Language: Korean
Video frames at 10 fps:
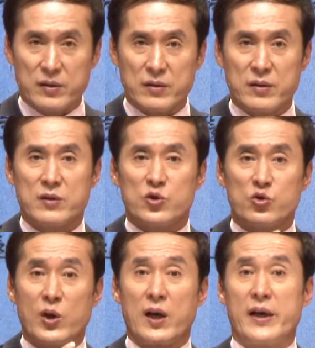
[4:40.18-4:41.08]
그런
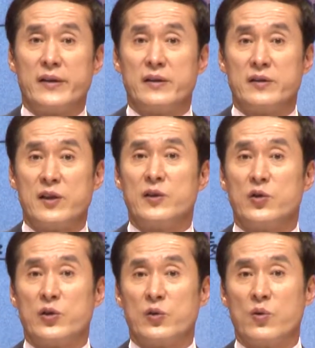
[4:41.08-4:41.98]
수확하는
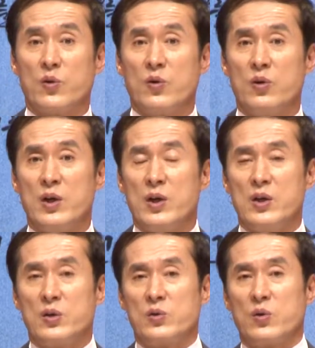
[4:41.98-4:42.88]
절기도 있고
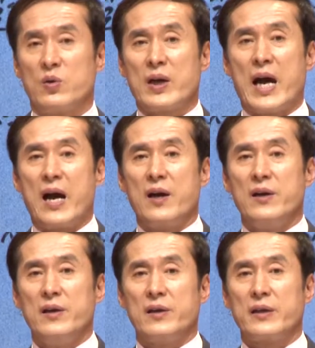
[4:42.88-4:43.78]
또
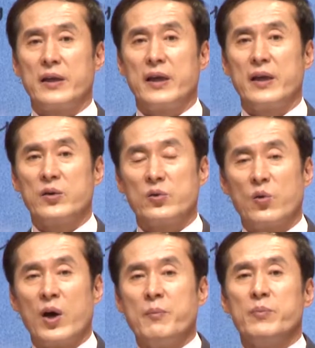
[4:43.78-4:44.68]
가을 늦게
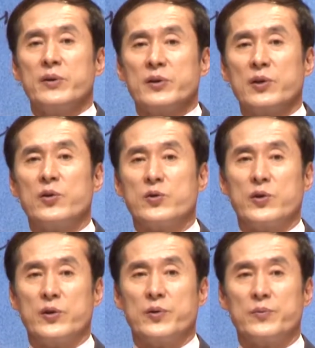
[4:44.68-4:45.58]
또 한 번 더
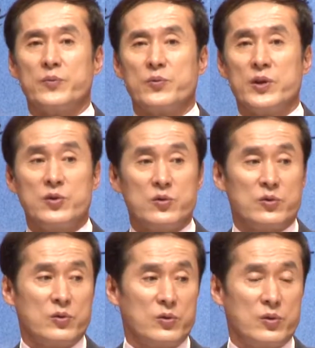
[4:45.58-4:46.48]
거둬요. 우린
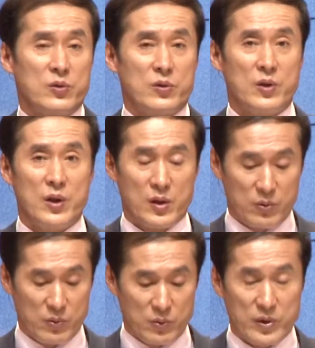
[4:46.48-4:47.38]
어,
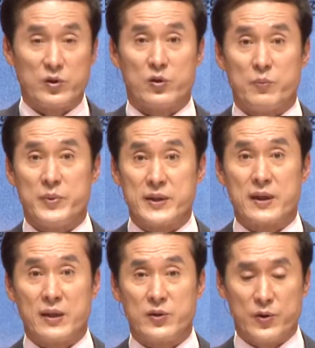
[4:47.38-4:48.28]
우리도 좀
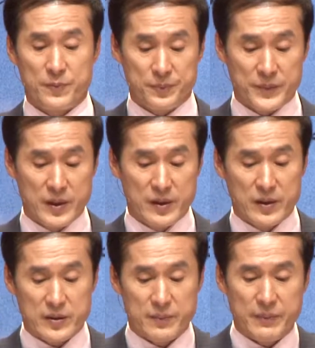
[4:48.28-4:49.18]
비슷하죠.
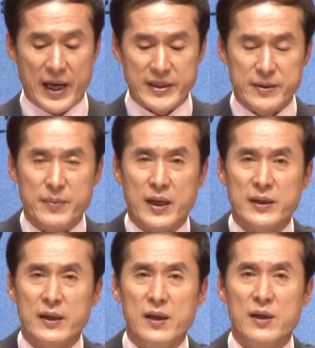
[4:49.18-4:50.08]
그래서 마지막
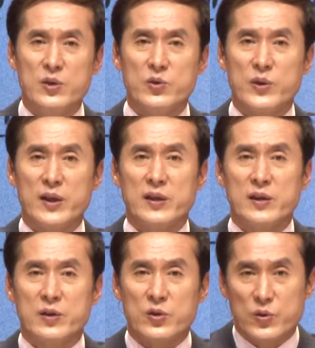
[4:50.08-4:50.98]
1년 중에
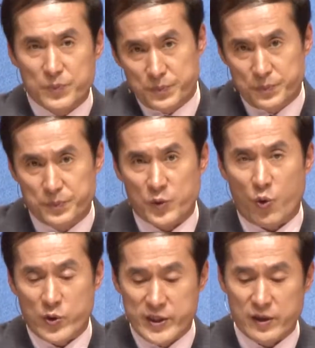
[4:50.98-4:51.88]

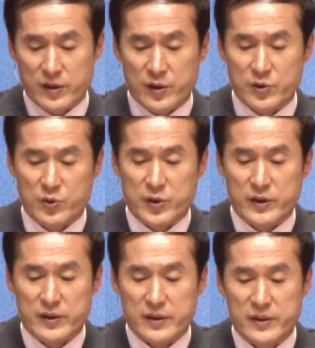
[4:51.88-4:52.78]
곡식을
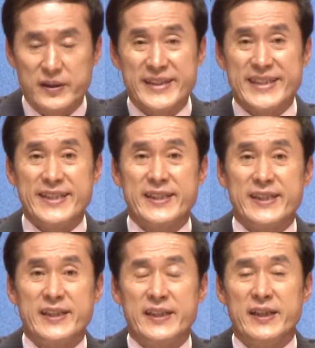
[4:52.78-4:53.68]
거두는 그
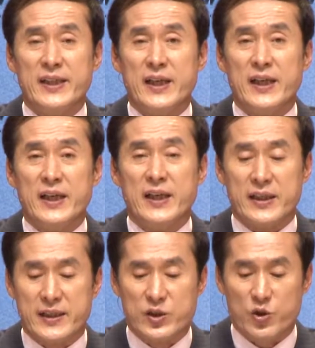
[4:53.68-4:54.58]
시즌이 아,
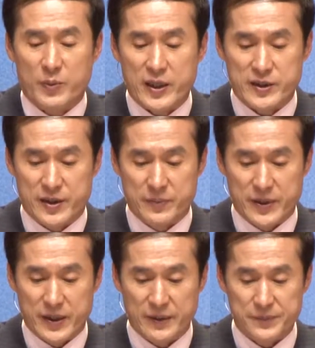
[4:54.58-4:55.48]
초막절입니다.